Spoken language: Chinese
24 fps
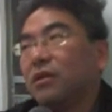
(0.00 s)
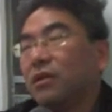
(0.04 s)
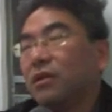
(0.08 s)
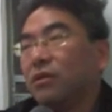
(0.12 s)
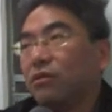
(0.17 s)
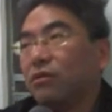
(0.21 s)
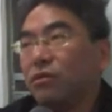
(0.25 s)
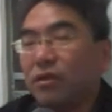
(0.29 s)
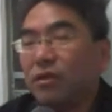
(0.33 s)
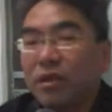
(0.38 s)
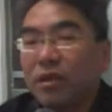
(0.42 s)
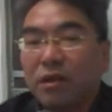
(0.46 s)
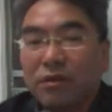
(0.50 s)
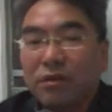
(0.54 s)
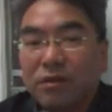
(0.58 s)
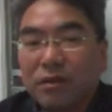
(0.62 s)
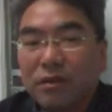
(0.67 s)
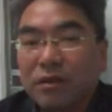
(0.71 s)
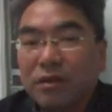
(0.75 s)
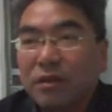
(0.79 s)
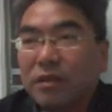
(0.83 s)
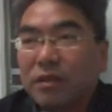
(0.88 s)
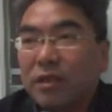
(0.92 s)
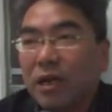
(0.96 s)
如果你要
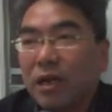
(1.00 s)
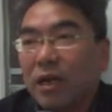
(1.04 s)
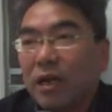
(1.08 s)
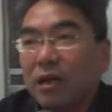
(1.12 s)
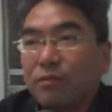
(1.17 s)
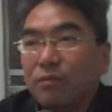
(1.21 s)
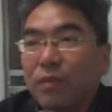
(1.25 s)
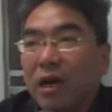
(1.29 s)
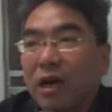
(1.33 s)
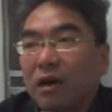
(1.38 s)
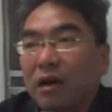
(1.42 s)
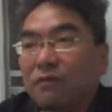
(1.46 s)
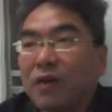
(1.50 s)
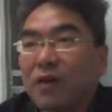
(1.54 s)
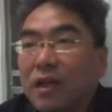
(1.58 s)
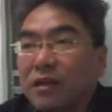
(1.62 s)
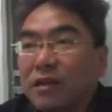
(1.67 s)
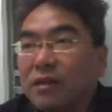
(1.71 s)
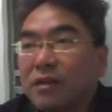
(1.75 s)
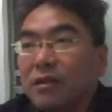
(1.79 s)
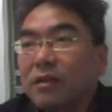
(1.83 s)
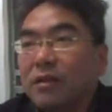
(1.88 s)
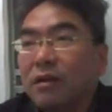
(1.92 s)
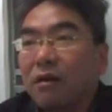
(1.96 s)
自己加很麻
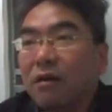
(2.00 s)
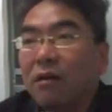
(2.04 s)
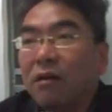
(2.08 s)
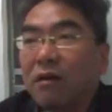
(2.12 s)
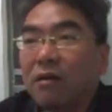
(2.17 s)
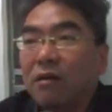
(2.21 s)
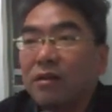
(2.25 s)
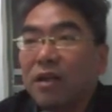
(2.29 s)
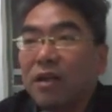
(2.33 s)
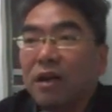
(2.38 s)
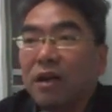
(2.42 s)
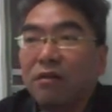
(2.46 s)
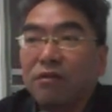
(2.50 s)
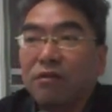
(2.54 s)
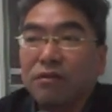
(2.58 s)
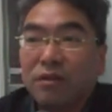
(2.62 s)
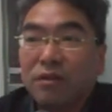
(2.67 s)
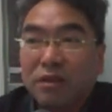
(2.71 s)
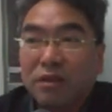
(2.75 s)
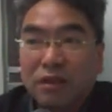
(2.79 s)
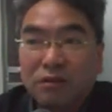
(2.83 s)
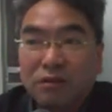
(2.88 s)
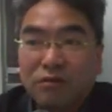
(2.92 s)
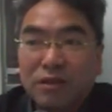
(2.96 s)
烦哈。然后
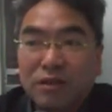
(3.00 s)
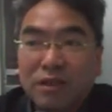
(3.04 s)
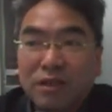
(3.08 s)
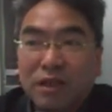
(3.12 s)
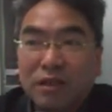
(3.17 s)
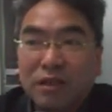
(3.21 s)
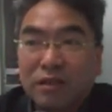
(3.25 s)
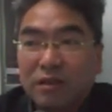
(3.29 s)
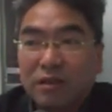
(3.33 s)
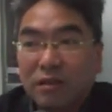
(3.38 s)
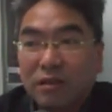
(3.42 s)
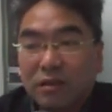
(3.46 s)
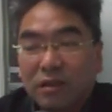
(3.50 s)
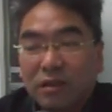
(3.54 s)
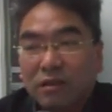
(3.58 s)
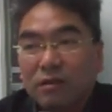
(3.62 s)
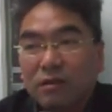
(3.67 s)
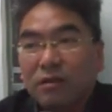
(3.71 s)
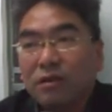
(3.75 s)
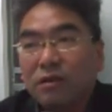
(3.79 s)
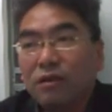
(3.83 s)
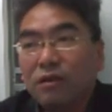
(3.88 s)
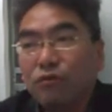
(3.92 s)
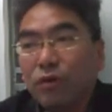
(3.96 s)
理论上，
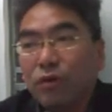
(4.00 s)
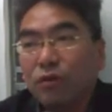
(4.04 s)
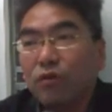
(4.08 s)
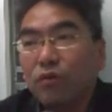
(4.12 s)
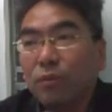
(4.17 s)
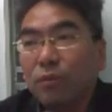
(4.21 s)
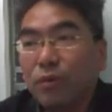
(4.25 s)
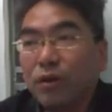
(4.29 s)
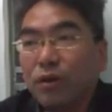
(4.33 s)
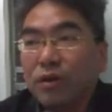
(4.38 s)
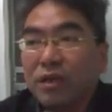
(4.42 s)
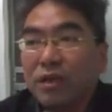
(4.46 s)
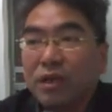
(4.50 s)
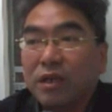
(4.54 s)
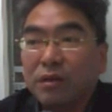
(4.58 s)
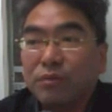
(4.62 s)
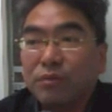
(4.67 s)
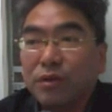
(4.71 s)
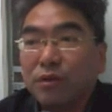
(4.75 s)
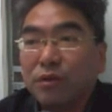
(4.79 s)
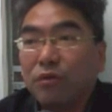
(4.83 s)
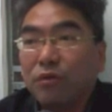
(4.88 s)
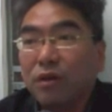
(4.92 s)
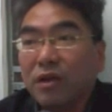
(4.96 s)
因为我没有
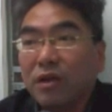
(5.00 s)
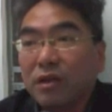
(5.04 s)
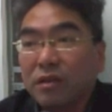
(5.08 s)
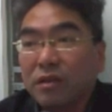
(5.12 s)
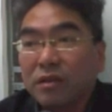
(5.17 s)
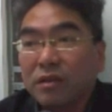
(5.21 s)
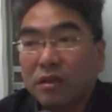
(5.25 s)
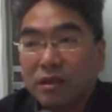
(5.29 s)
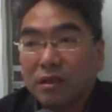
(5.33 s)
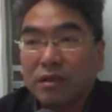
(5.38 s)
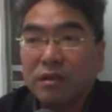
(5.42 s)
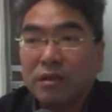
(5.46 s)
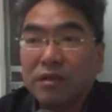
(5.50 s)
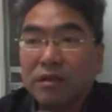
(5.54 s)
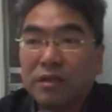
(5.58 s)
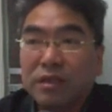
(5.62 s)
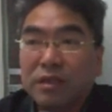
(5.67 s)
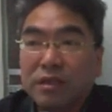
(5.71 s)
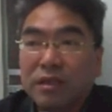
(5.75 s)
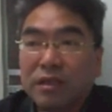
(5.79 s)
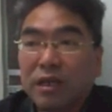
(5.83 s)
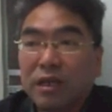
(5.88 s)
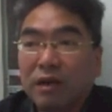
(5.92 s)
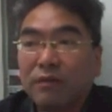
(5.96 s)
Eclipse 的。整合
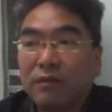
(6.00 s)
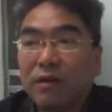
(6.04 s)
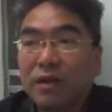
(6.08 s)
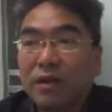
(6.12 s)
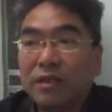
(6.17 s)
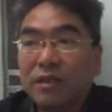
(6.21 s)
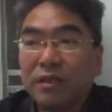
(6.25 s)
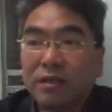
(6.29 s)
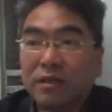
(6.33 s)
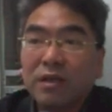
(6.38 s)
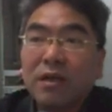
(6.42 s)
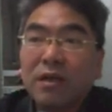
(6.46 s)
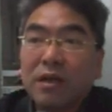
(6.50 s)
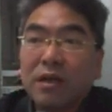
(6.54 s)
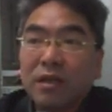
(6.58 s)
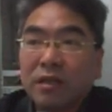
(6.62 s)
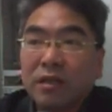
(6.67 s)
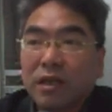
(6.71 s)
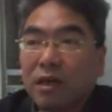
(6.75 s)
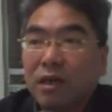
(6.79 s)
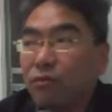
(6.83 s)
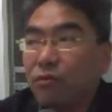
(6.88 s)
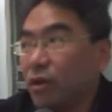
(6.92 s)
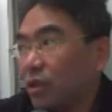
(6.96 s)
型的开放环境，
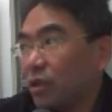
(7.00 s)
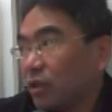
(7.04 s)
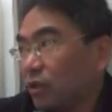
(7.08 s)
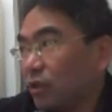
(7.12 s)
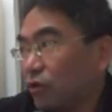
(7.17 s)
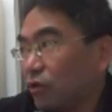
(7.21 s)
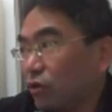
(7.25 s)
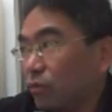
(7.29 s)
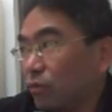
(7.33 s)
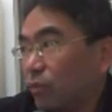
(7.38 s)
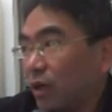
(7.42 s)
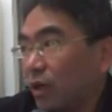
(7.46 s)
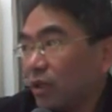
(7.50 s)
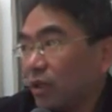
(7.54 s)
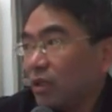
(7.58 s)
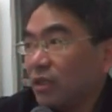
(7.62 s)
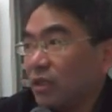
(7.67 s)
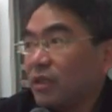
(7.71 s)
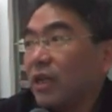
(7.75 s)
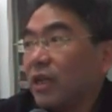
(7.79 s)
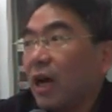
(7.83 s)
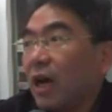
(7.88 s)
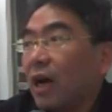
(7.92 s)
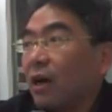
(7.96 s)
它会自动帮你
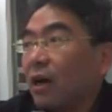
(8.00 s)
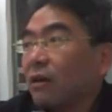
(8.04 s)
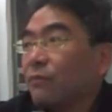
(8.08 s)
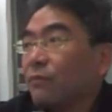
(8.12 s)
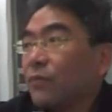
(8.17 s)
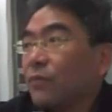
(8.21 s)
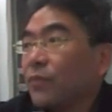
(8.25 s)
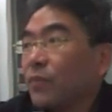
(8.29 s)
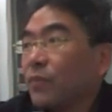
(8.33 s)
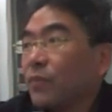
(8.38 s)
加，